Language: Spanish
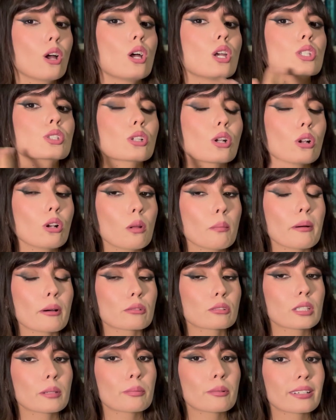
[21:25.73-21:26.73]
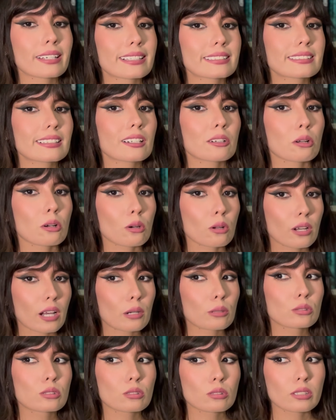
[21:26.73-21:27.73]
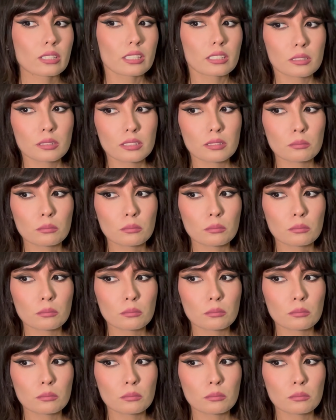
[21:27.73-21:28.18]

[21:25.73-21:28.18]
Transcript: solo lo pausé porque es del holocausto y es